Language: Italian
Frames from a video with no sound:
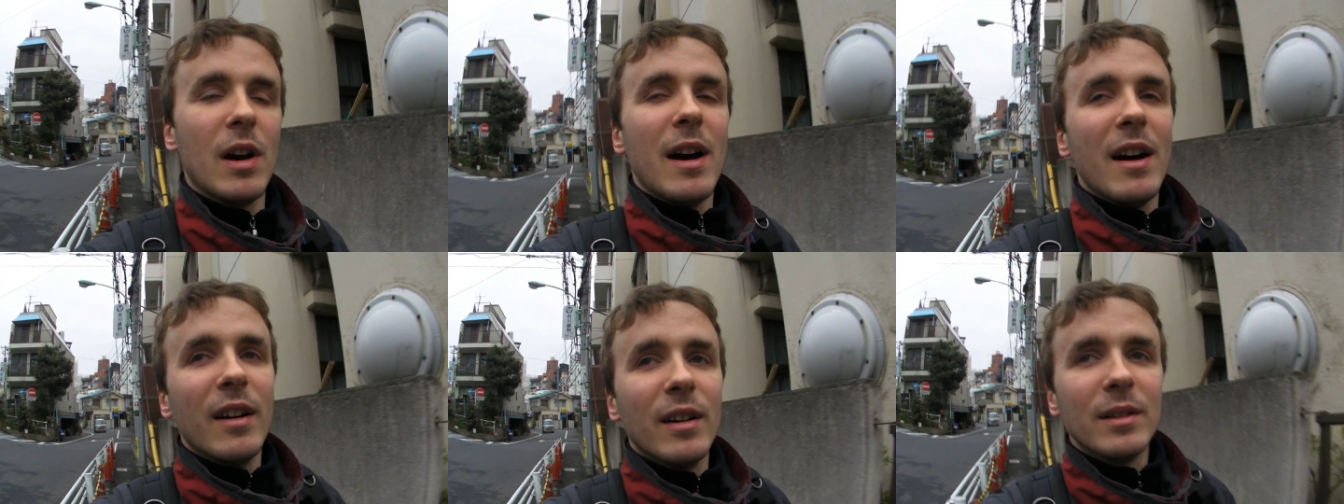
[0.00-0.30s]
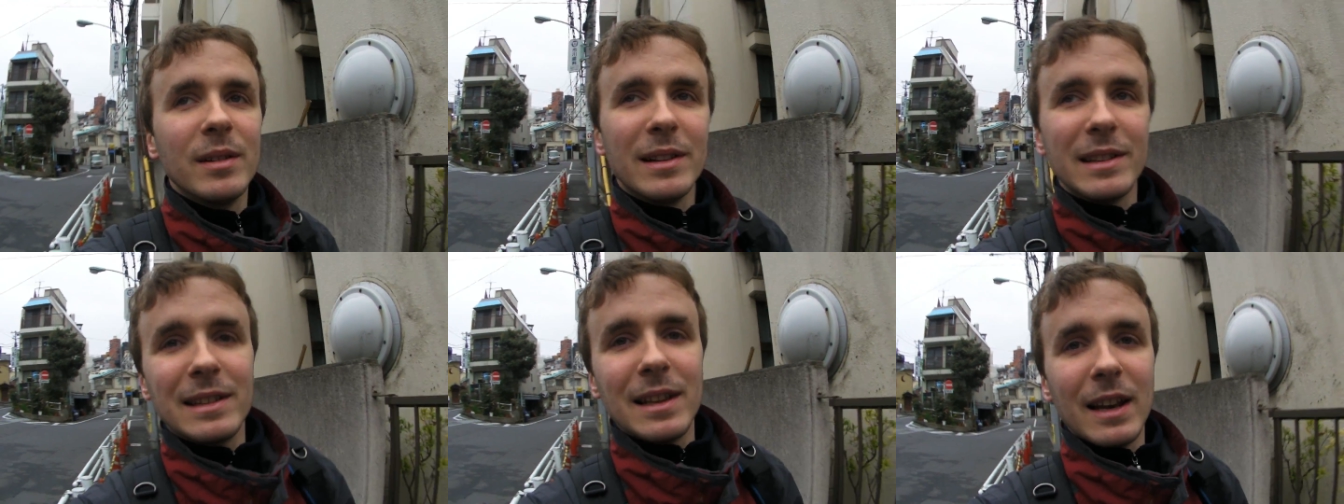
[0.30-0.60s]
ah
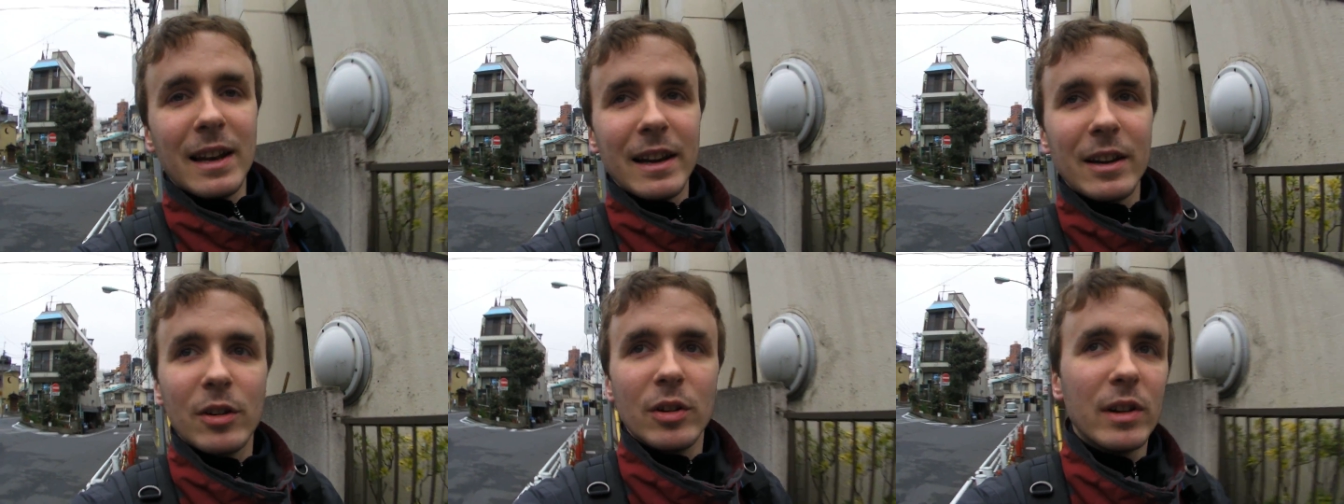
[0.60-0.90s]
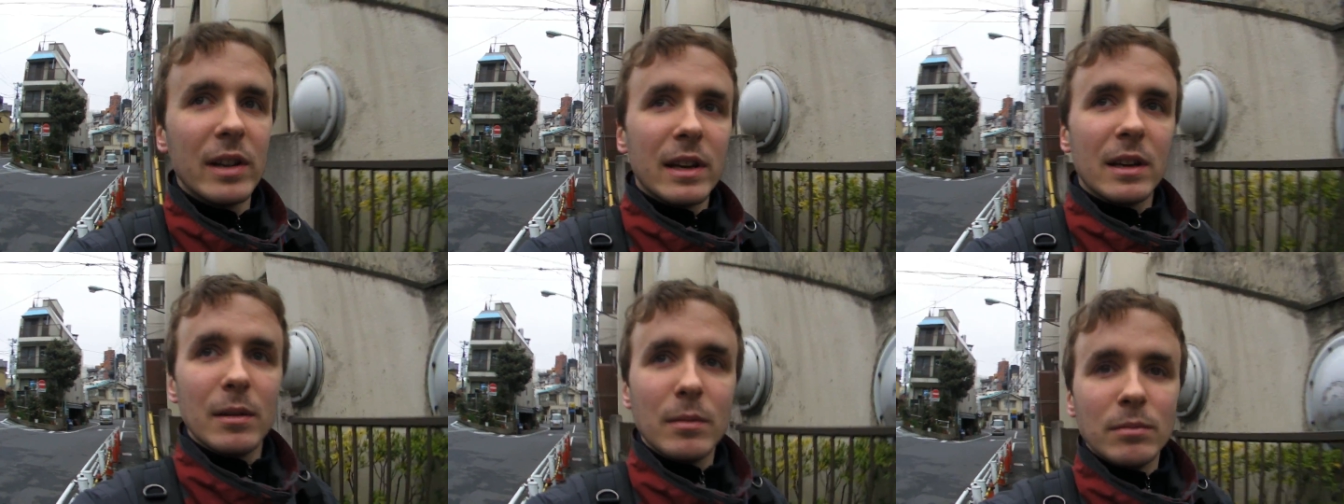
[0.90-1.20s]
l'italiano
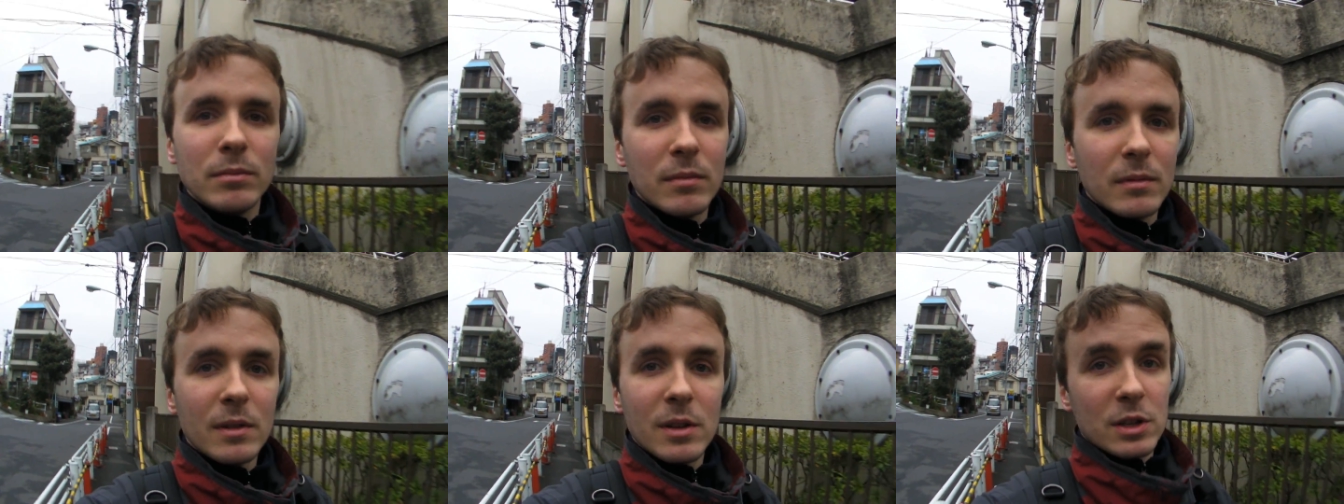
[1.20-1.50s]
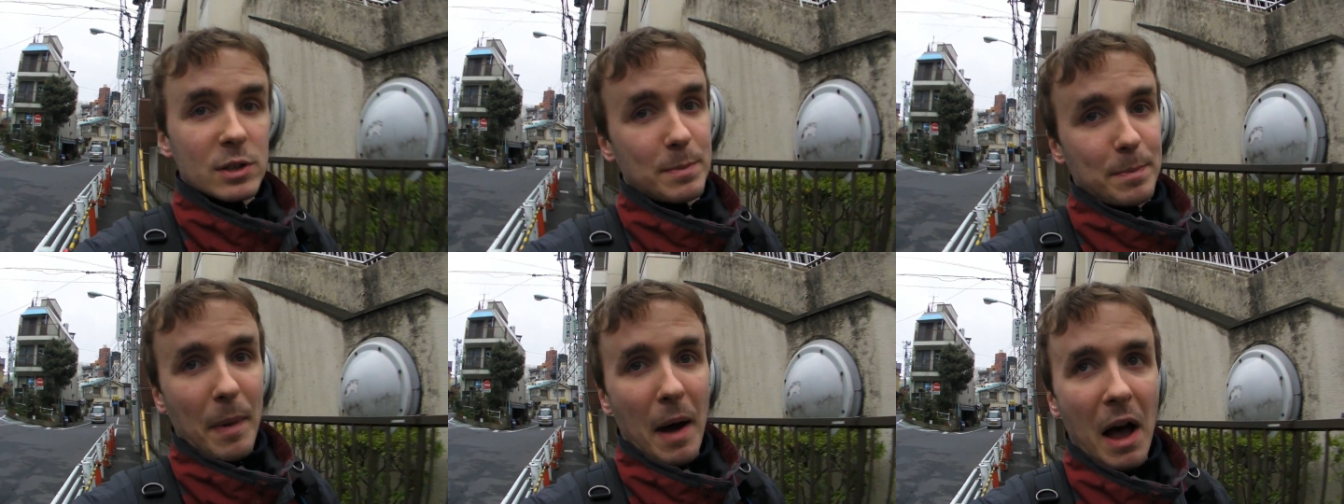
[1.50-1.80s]
lì
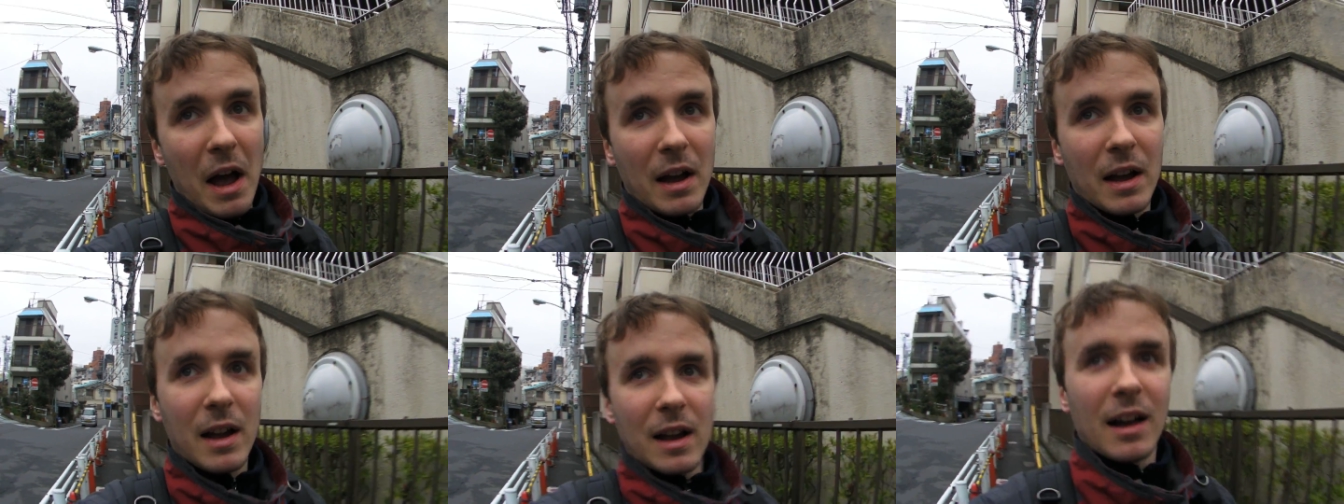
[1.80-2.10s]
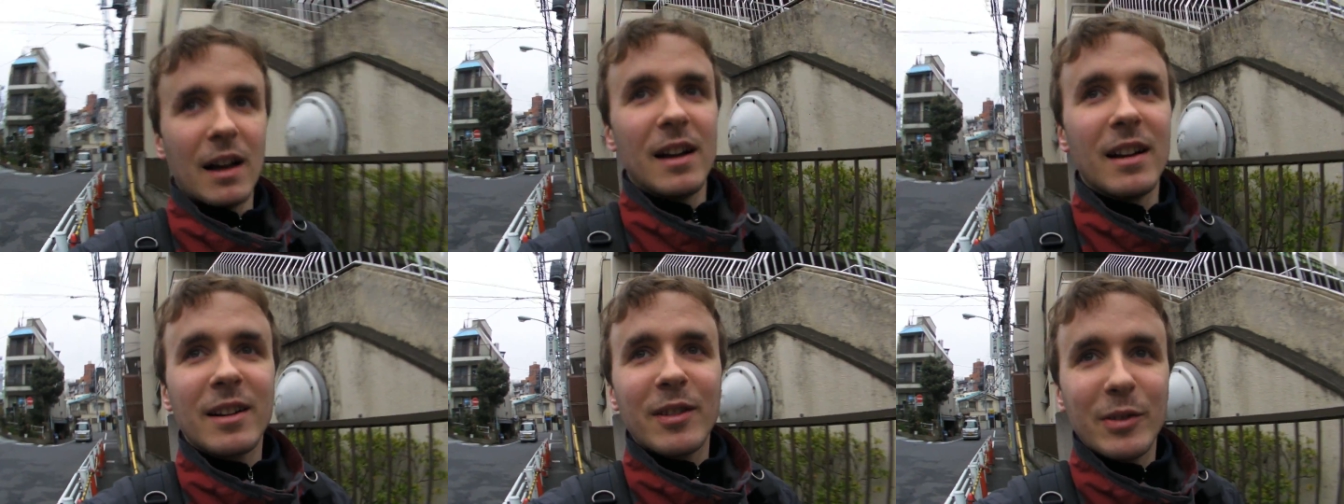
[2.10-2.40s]
spacca
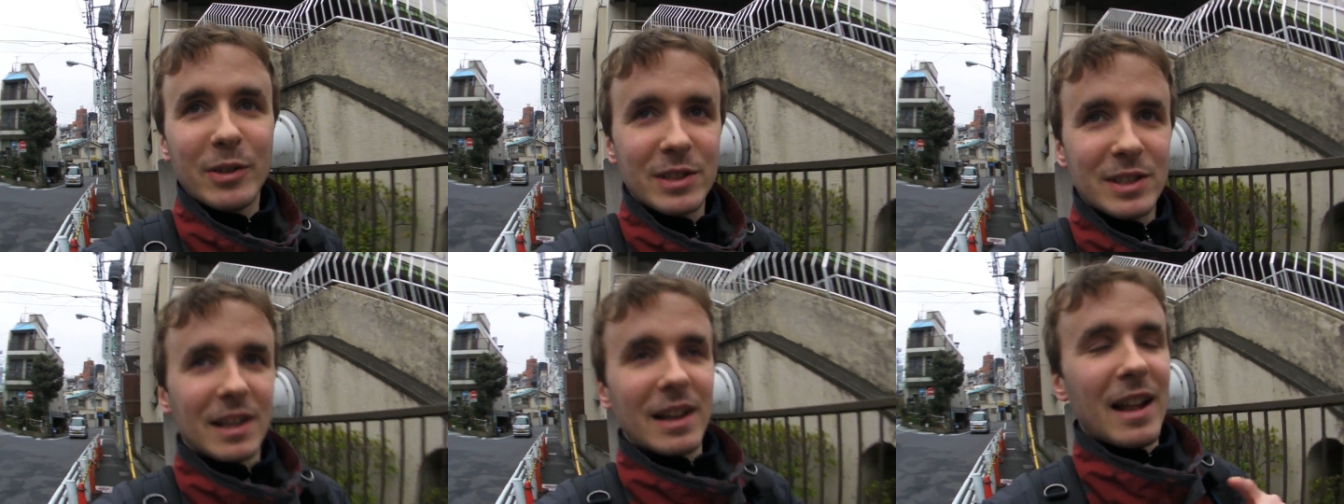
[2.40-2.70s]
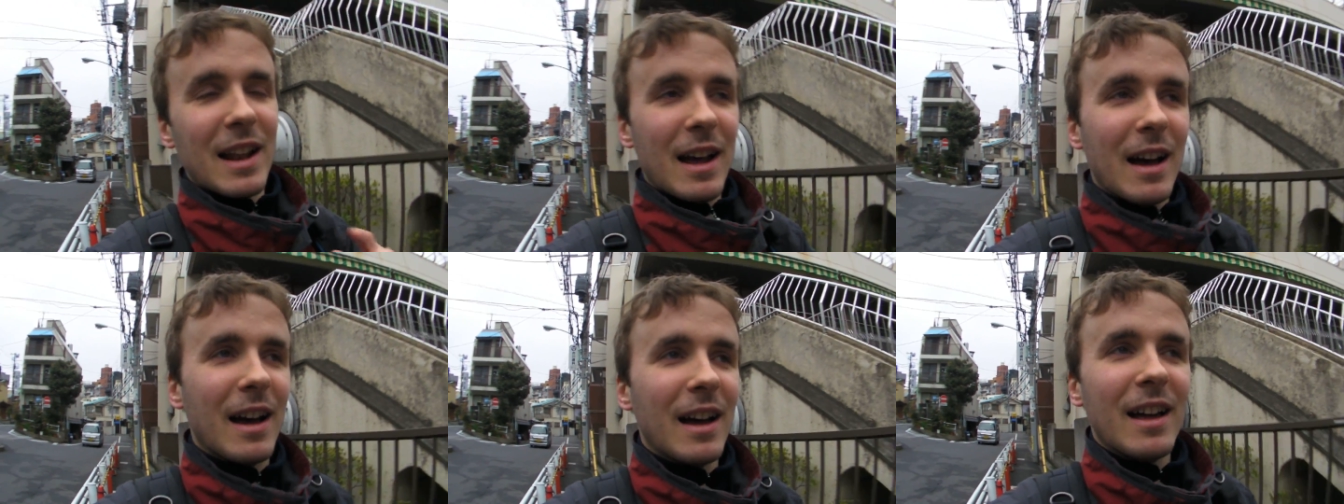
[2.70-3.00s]
questa è
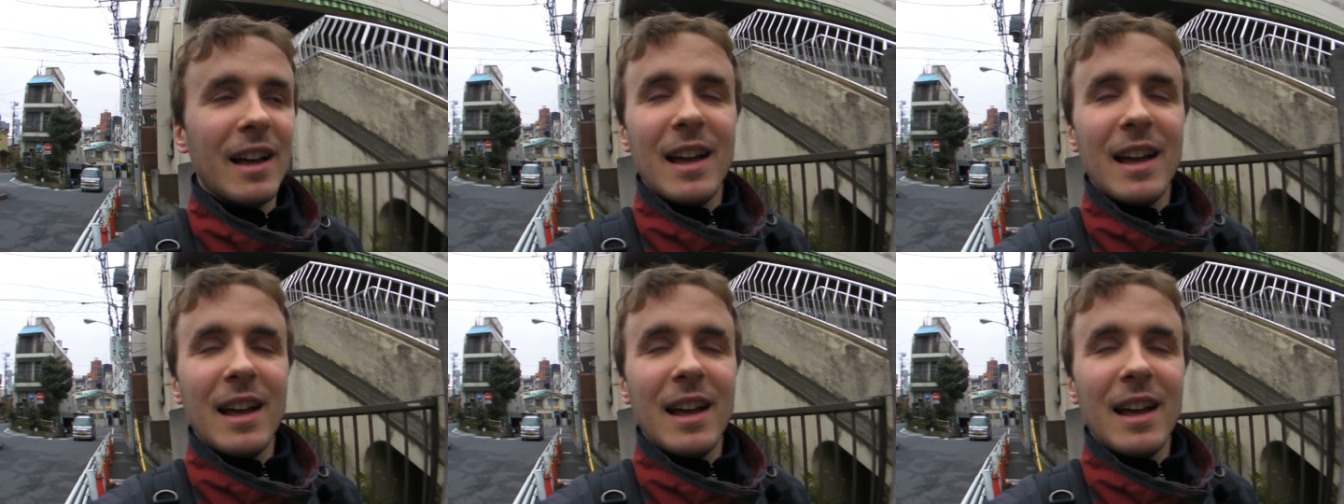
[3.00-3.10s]
la,